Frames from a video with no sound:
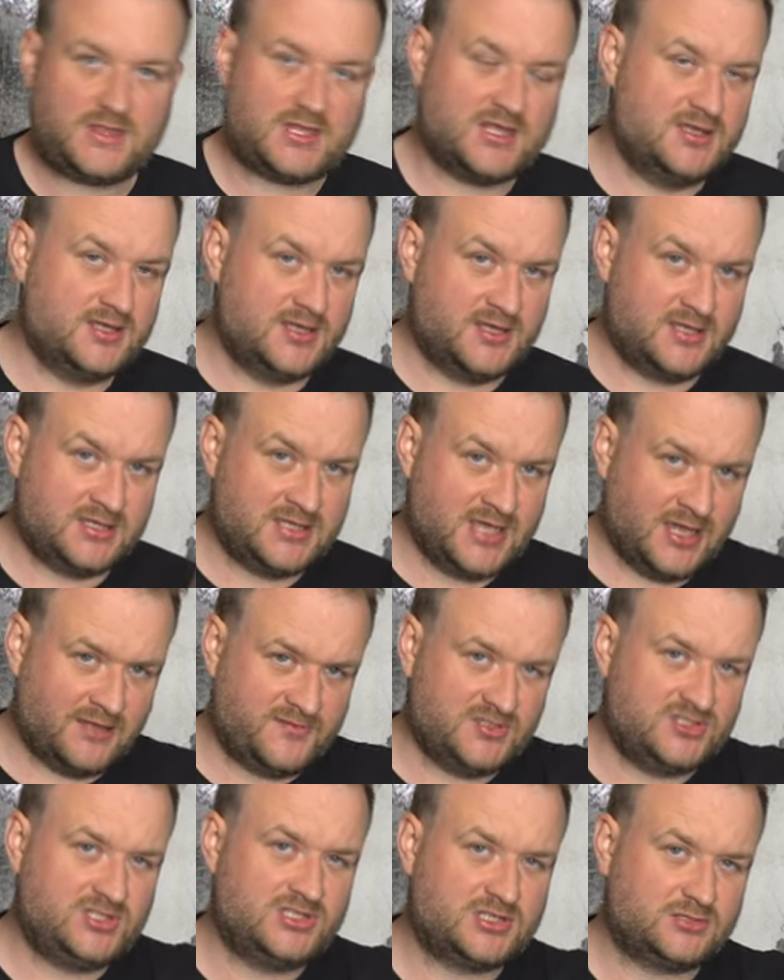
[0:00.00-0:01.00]
e, jak
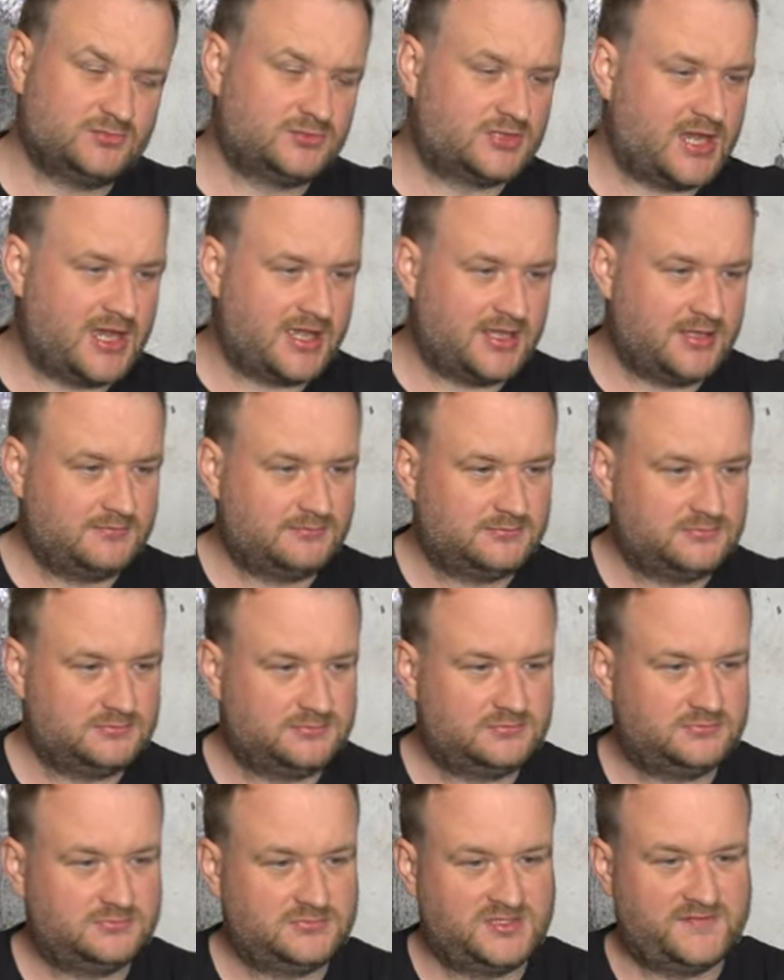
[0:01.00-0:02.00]
widzicie tutaj
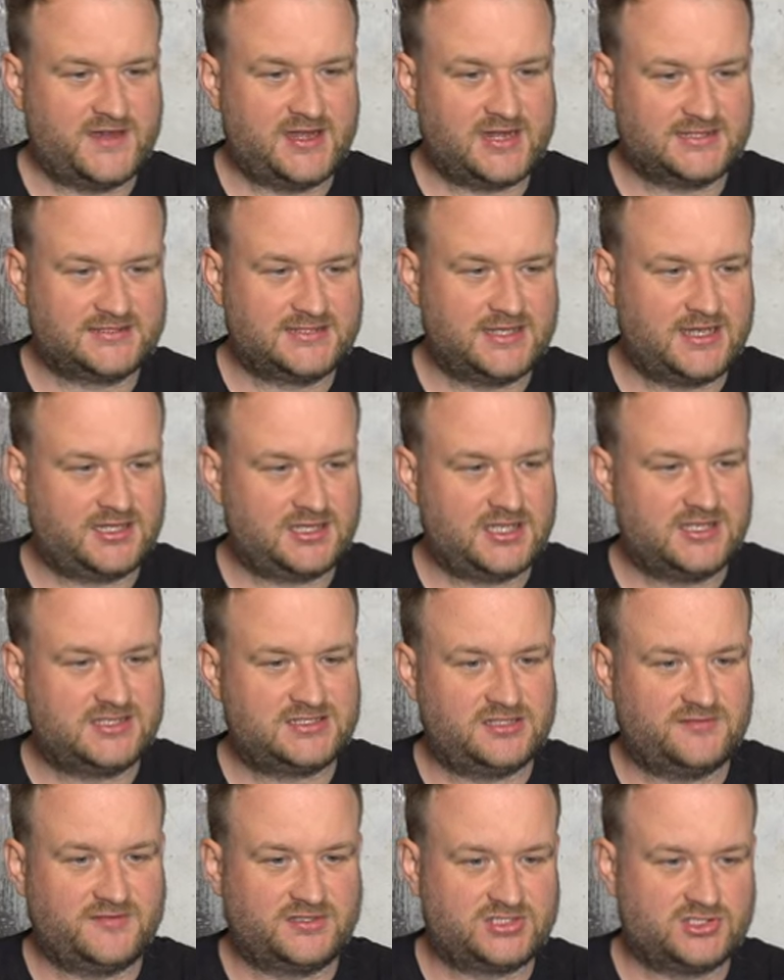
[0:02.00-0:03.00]
dwa razy RTX
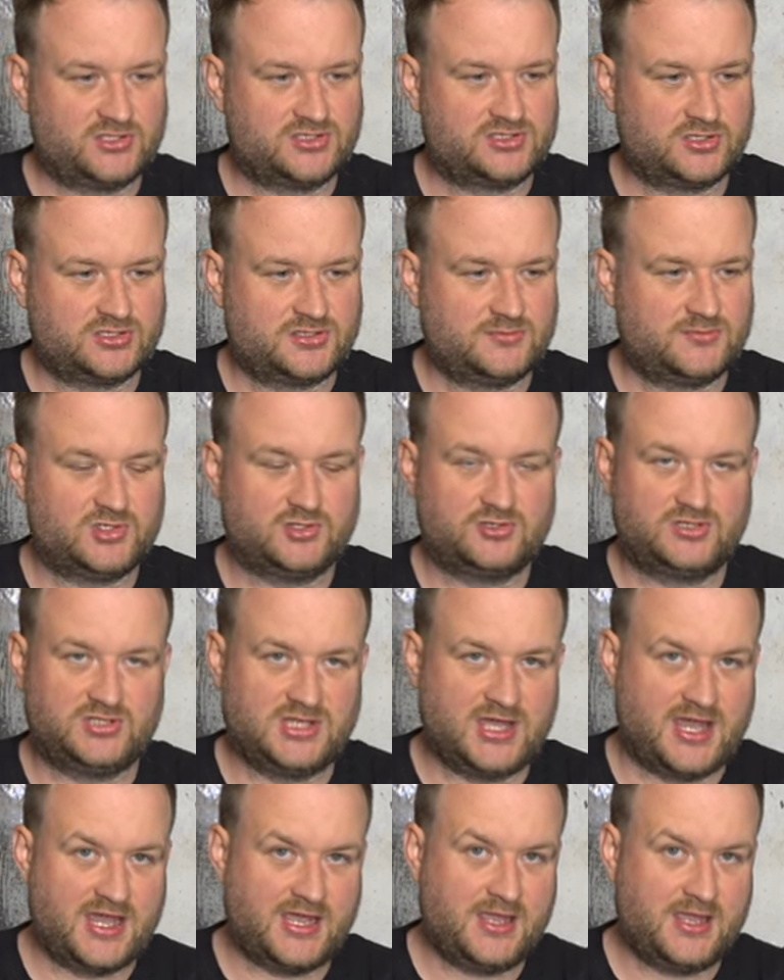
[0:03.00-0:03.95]
2080 Ti,